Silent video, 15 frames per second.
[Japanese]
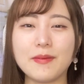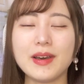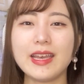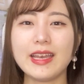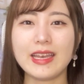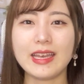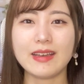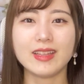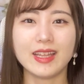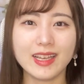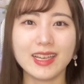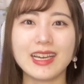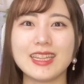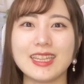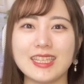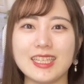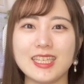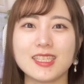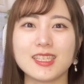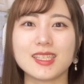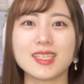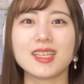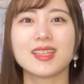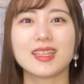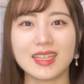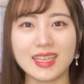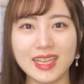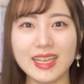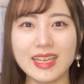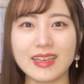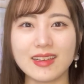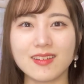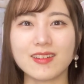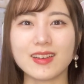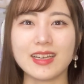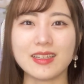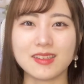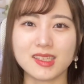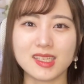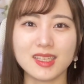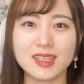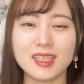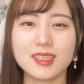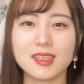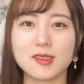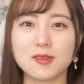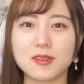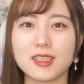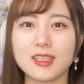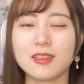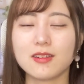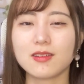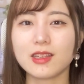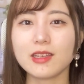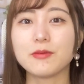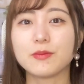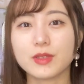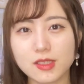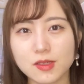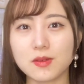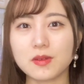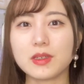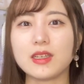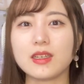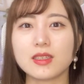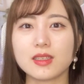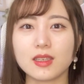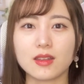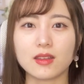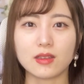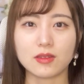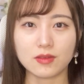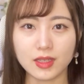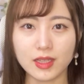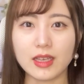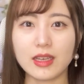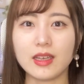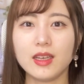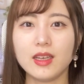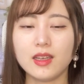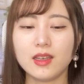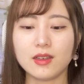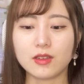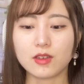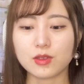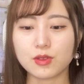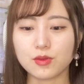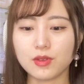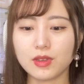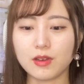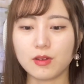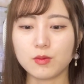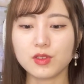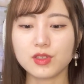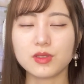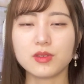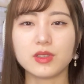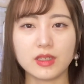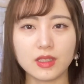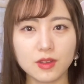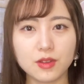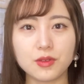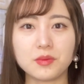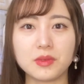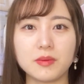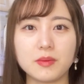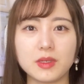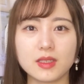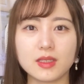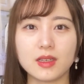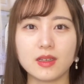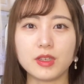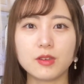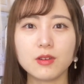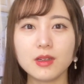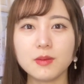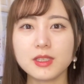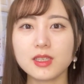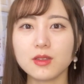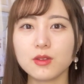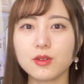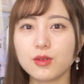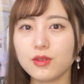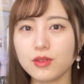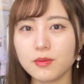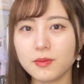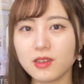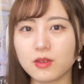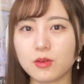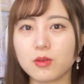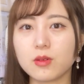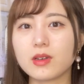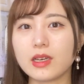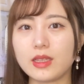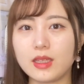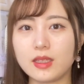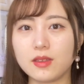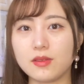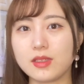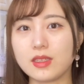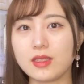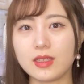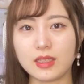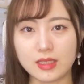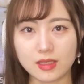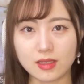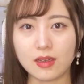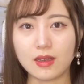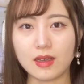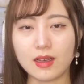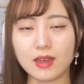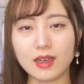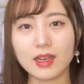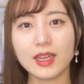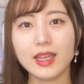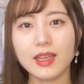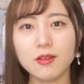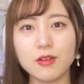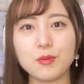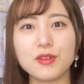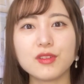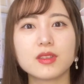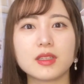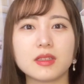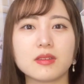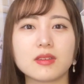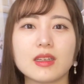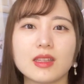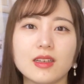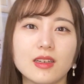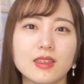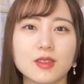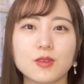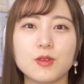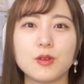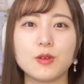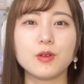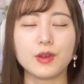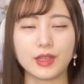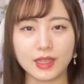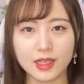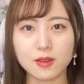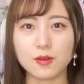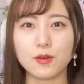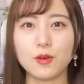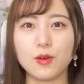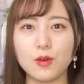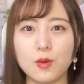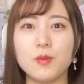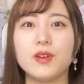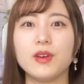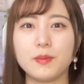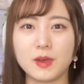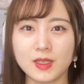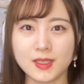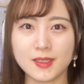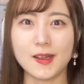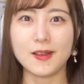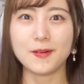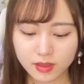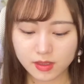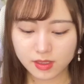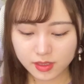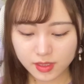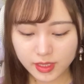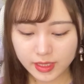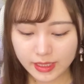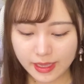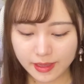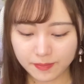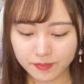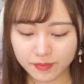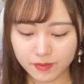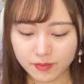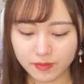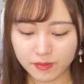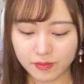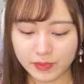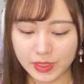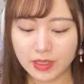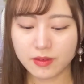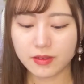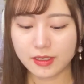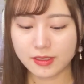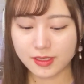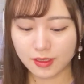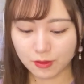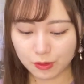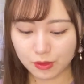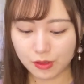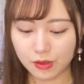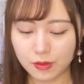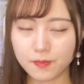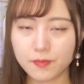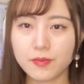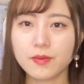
前をね書いた T シャツだったり今回のツアー T シャツを着ている方ももちろんいらっしゃったので、なんかその辺面白いなと思いました。イコラブちゃんのトートバッグ今回出てるじゃないですか。あれを持ってる方はすごい多いなと思いました。続いてびっくりしたこと、